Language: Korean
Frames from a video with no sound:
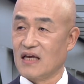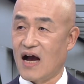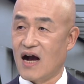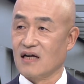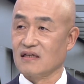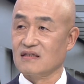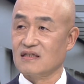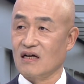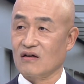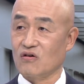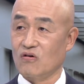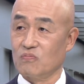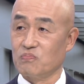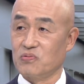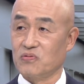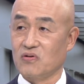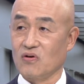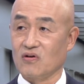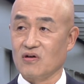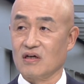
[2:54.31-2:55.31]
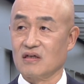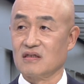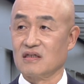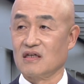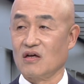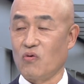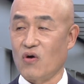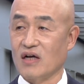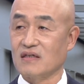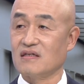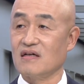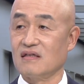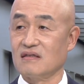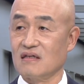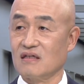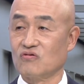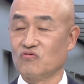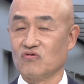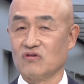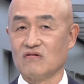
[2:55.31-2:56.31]
양자 컴퓨터까지 이게
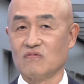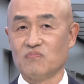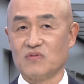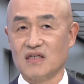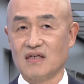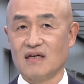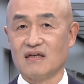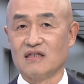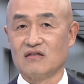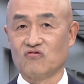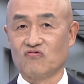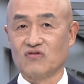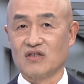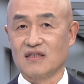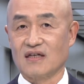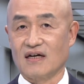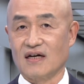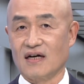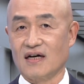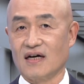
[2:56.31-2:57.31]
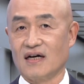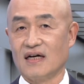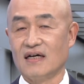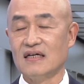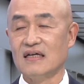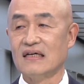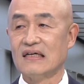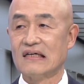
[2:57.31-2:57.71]
확산될 수 있는 미래 기술이다.